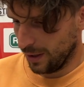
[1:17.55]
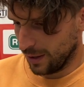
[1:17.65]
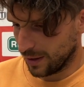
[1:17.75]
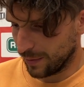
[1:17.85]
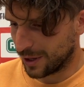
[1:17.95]

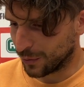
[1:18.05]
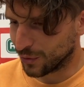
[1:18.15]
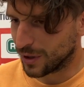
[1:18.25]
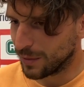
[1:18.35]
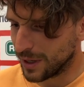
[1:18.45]
sapete
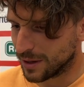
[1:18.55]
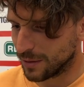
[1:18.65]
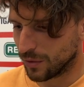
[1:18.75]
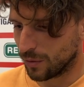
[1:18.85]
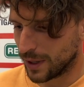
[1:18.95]
tutti
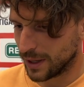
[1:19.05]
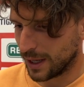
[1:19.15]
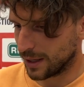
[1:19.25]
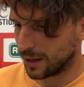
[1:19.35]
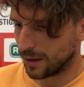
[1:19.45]
benissimo com'è
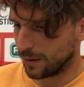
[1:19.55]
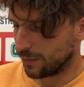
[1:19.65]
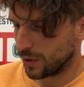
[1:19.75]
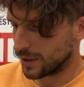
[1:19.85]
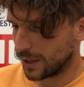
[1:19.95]
andata e
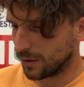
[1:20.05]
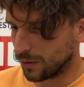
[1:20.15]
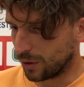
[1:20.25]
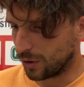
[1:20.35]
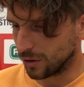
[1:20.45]

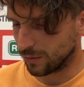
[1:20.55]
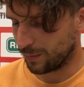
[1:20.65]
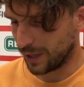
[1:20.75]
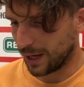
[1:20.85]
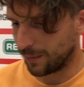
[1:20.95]
quest'anno
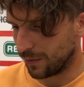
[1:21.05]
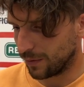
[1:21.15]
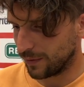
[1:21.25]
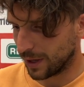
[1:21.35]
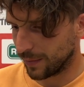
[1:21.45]

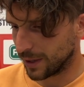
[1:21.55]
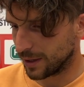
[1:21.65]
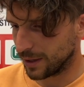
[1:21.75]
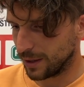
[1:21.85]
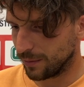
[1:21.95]
speriamo
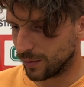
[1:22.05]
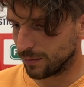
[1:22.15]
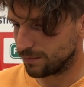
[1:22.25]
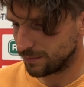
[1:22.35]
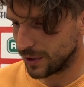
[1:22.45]
veramente di,
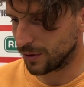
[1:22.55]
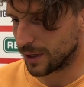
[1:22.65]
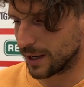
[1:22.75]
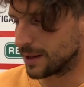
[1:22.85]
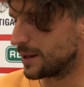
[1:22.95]
di,
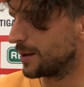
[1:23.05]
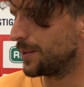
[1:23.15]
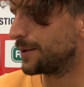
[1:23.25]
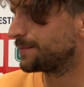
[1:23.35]
tornare in Serie B.